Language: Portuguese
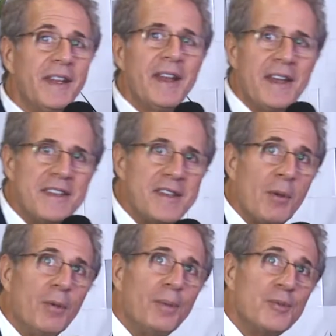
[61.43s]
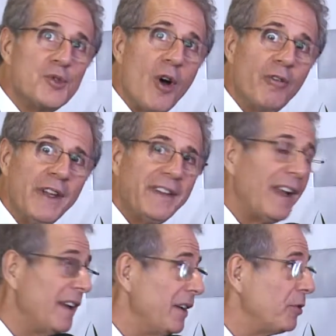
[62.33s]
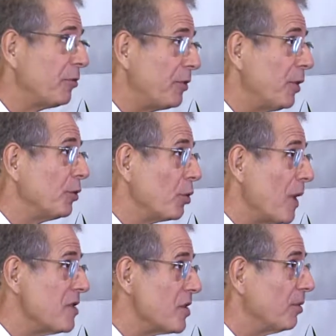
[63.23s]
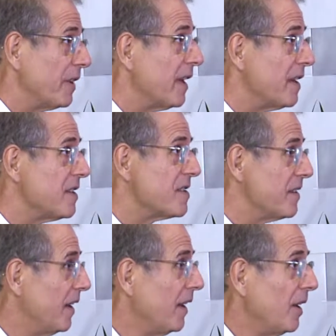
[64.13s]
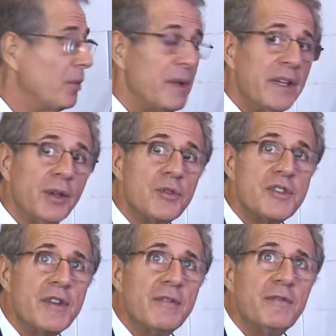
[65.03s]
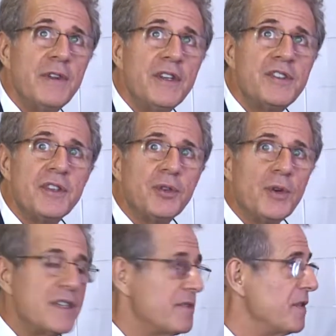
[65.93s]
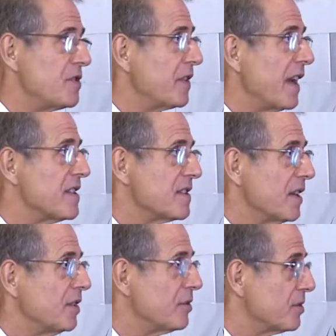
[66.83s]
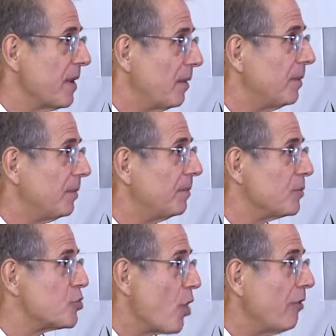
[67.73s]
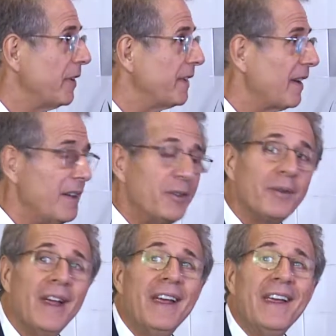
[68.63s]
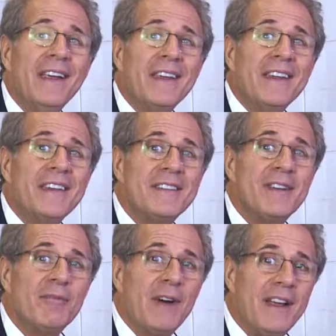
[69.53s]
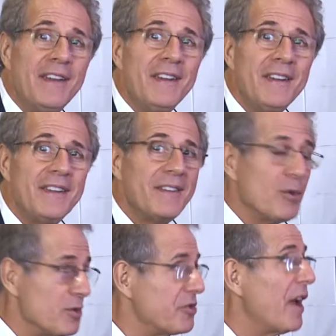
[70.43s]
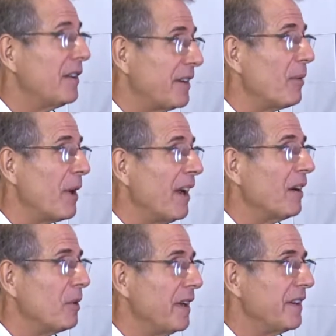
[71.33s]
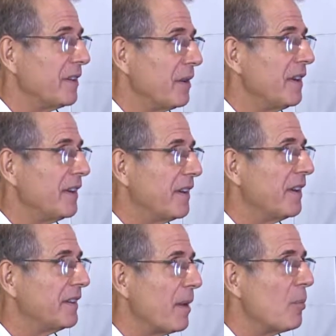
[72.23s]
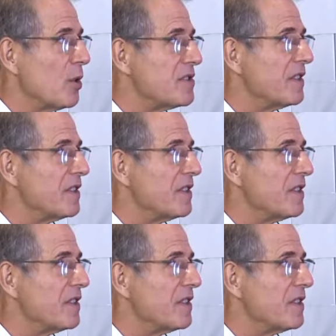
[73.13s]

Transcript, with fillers: Derenzi, é um jovem talento, filho do Ângelo Derenzi, menino de 22, 23 anos, é um jovem talento e você vai gostar de trabalhar com o Henrique. O Henrique tem boas